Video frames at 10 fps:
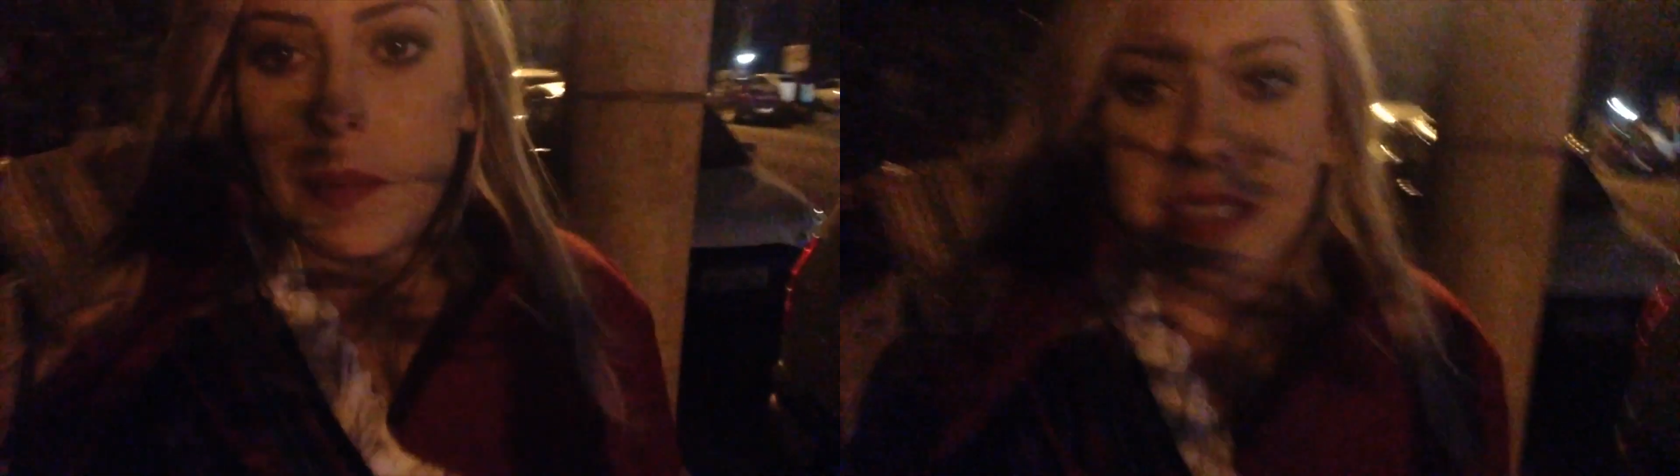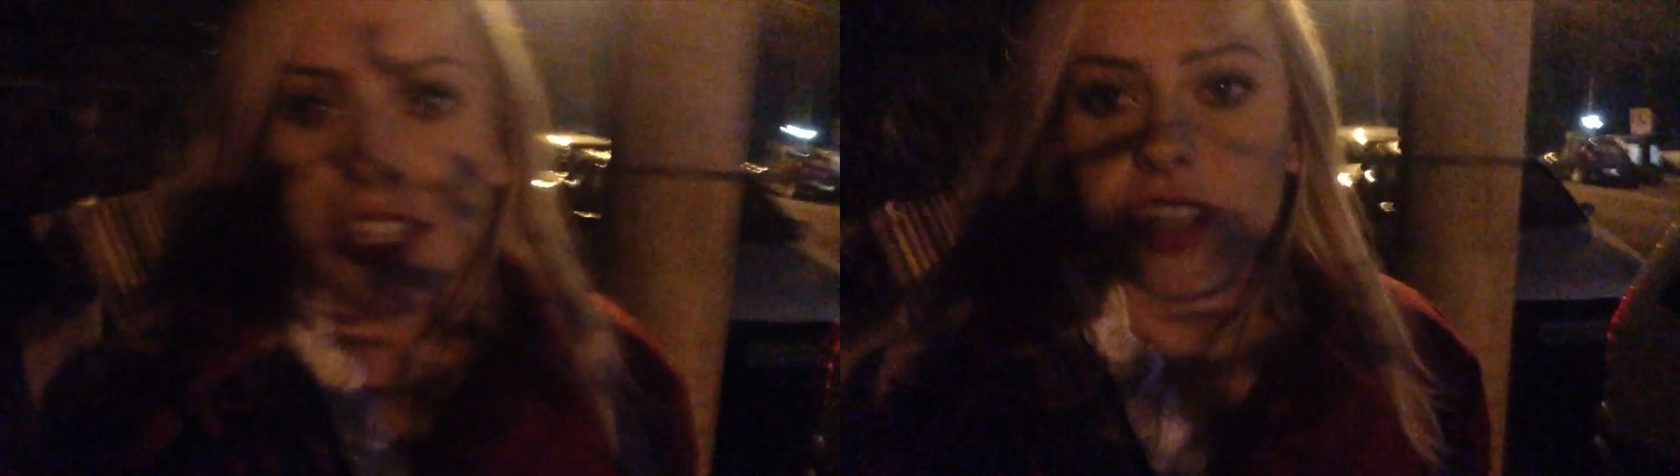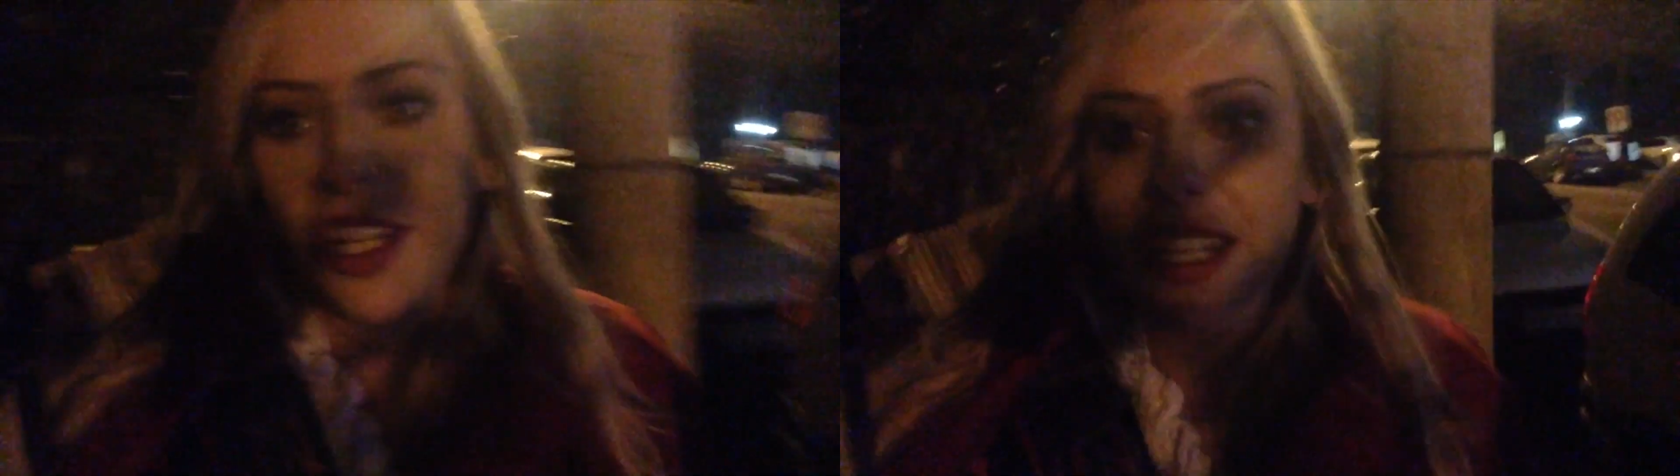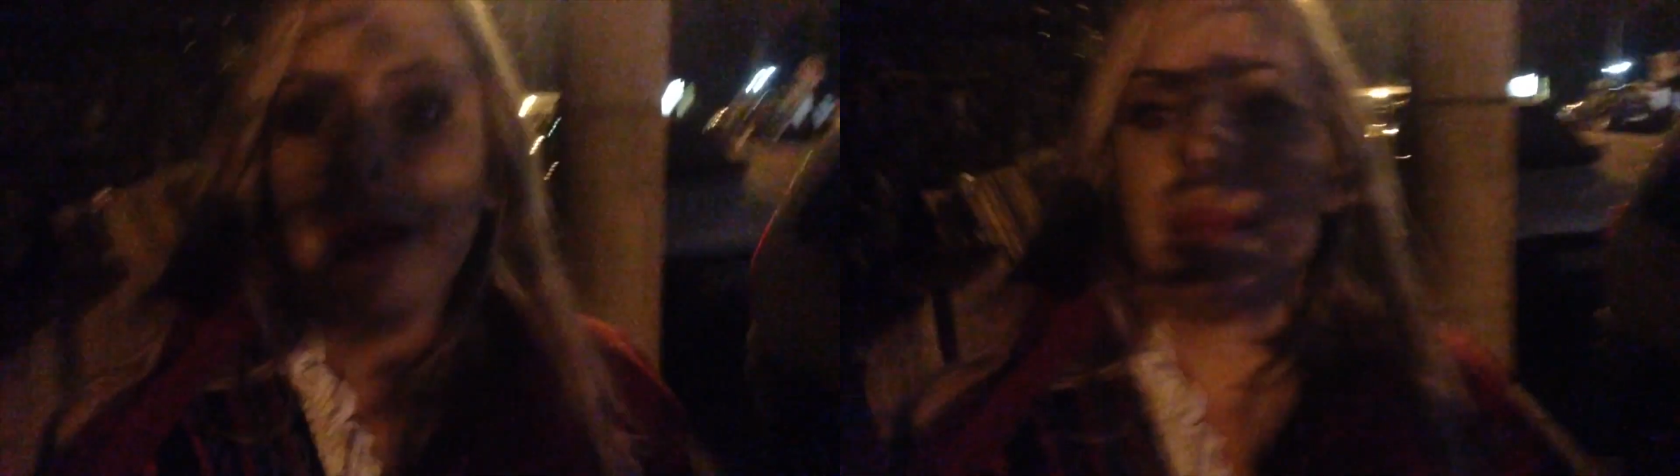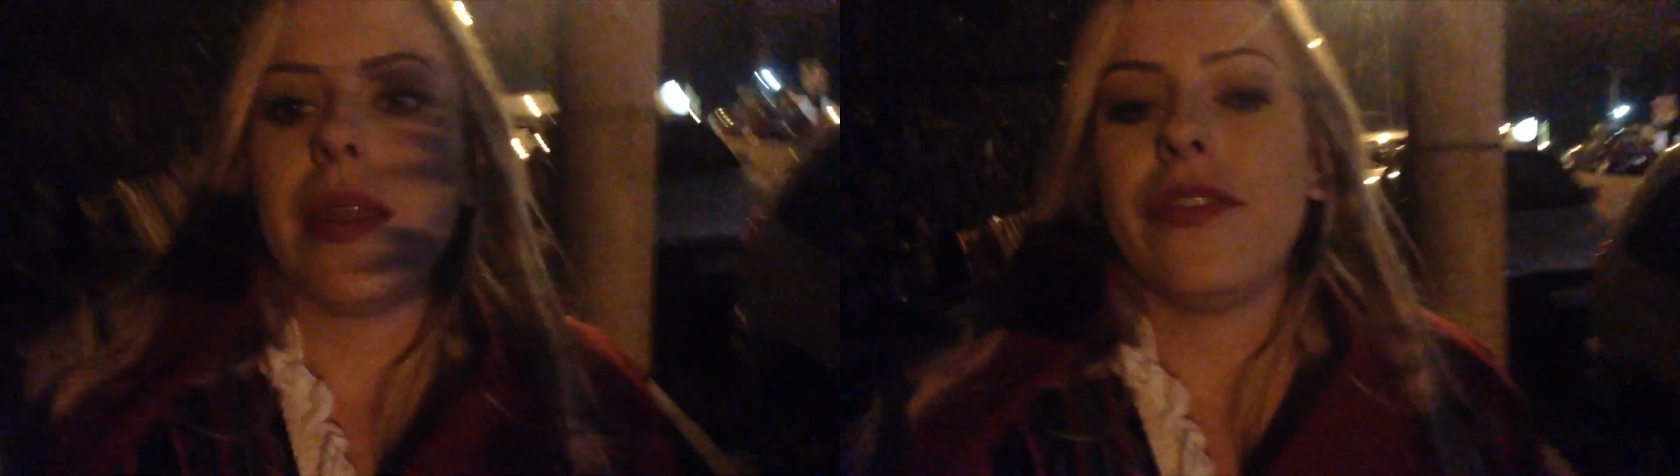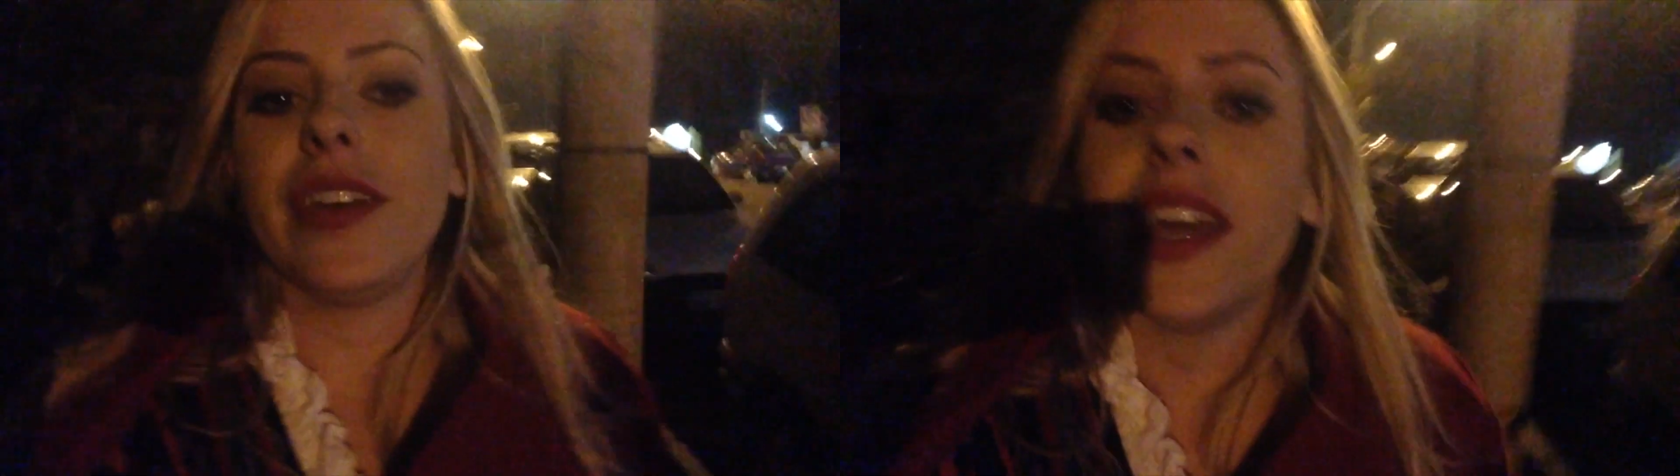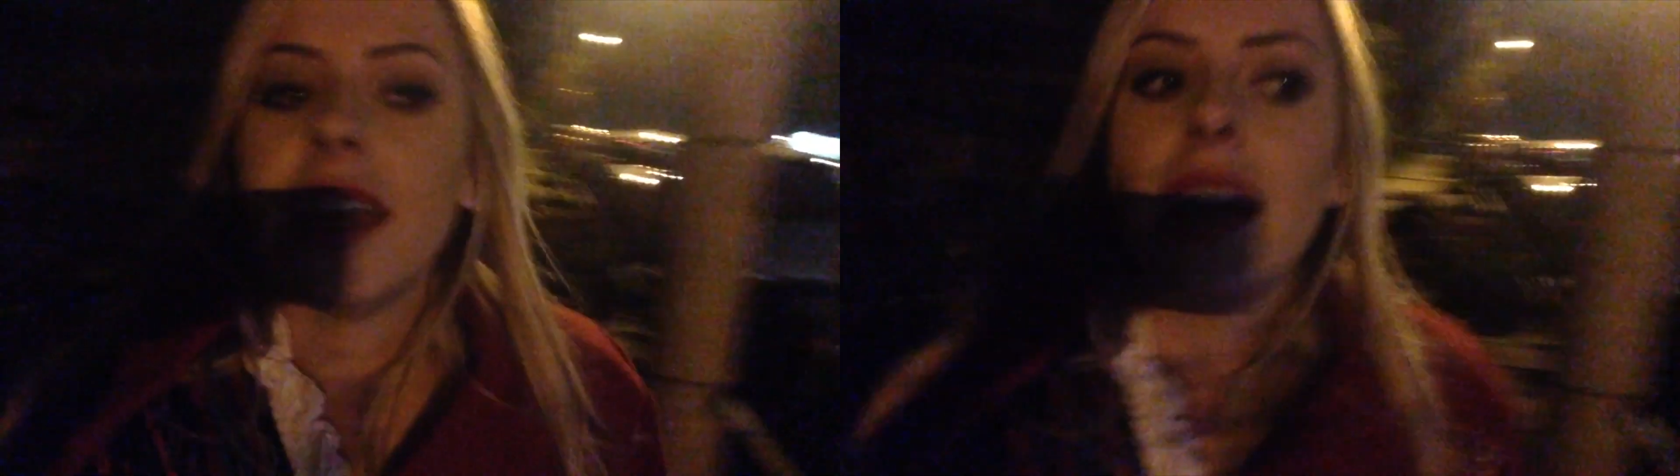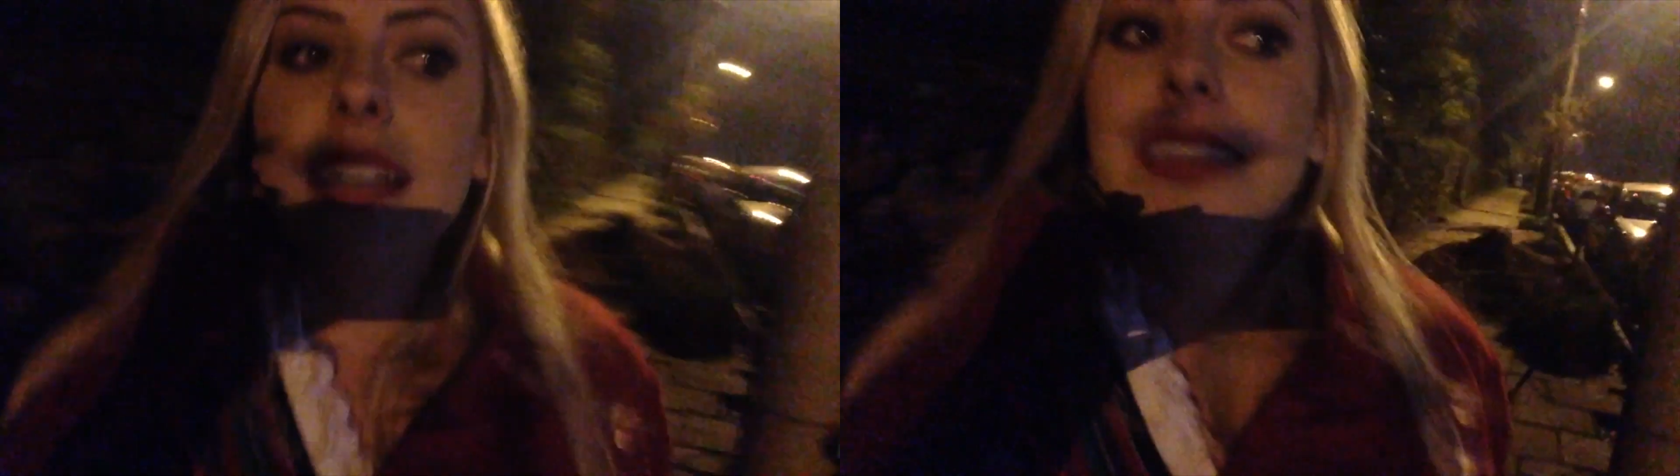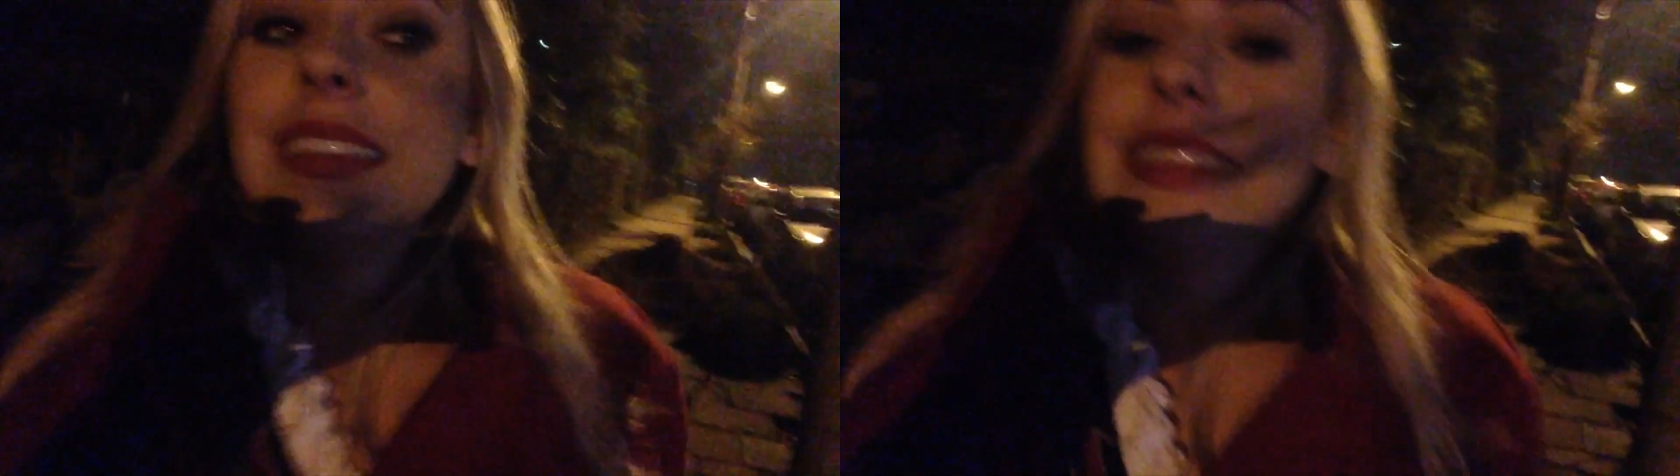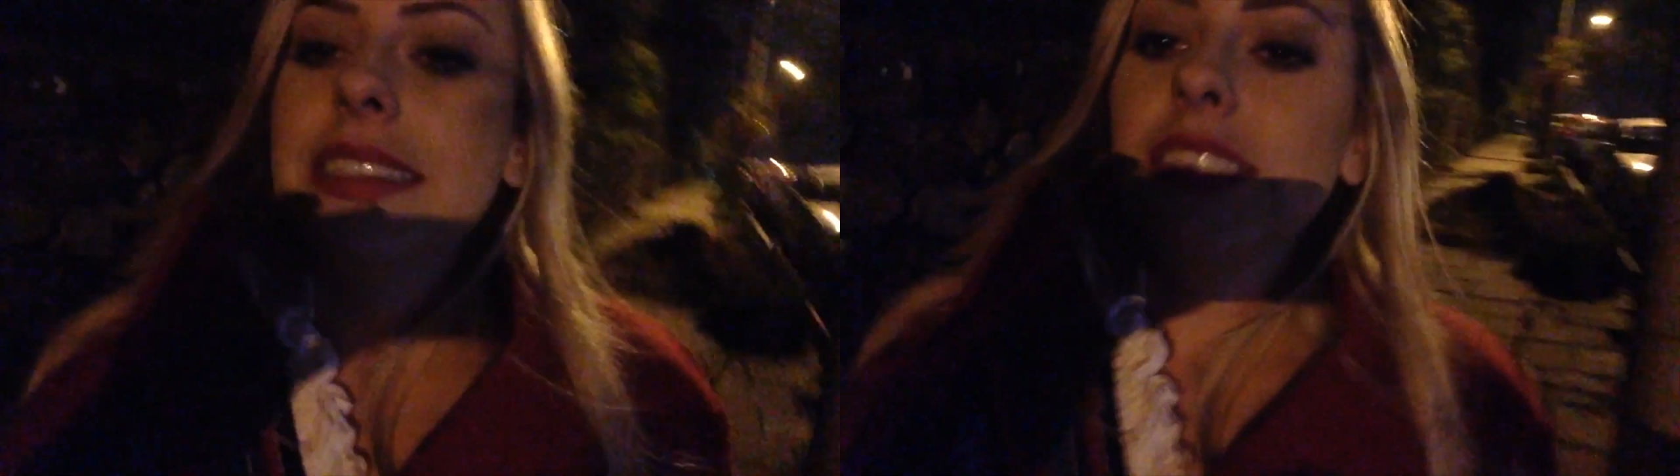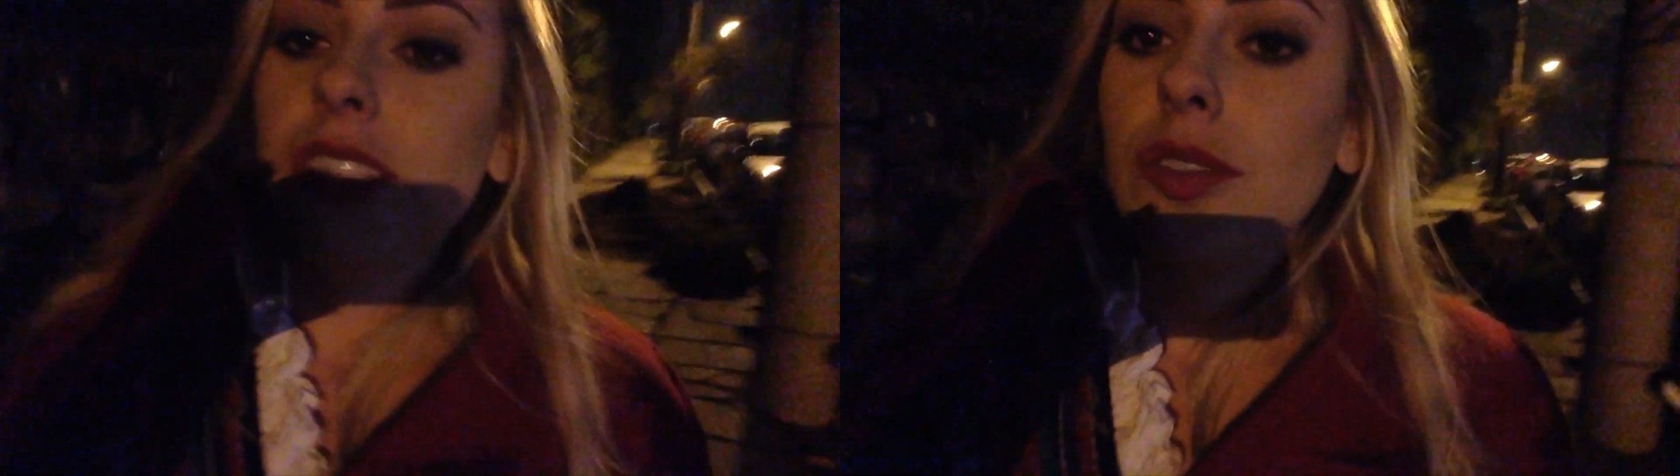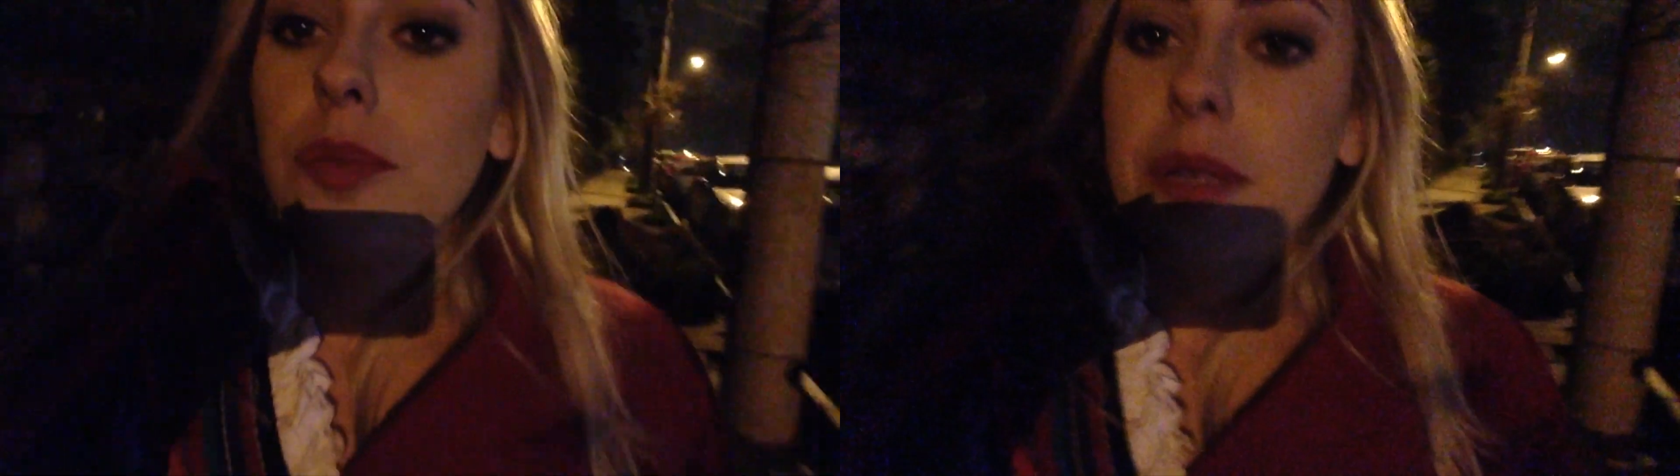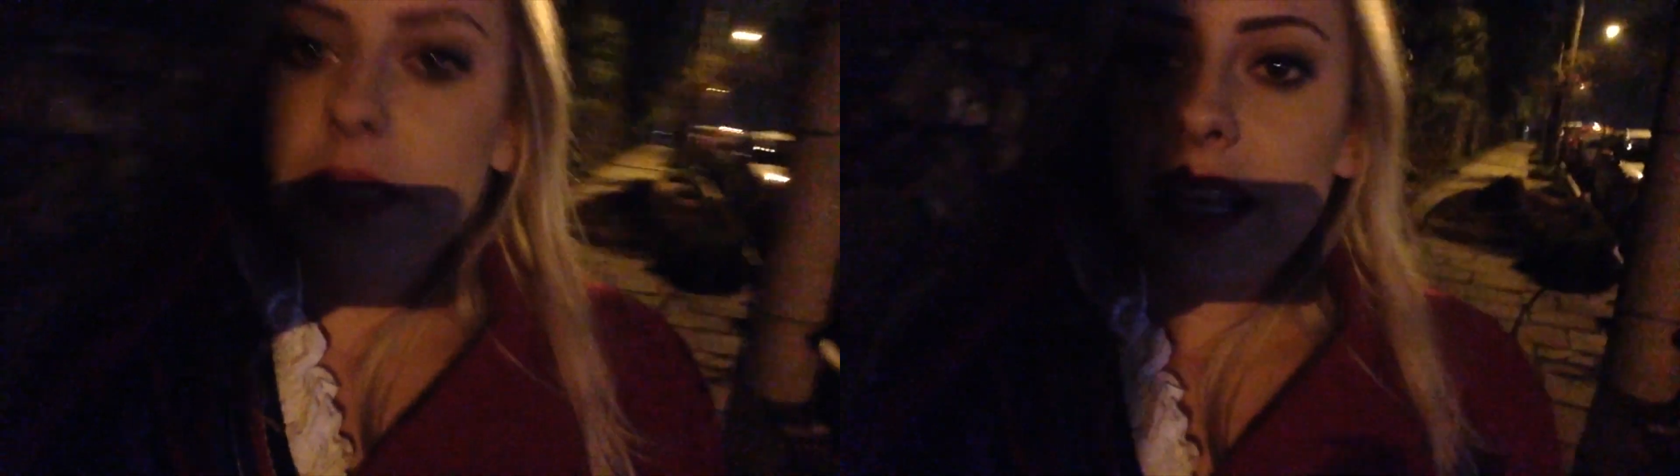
mas acho que nem dá pra ver. Só tô com o mesmo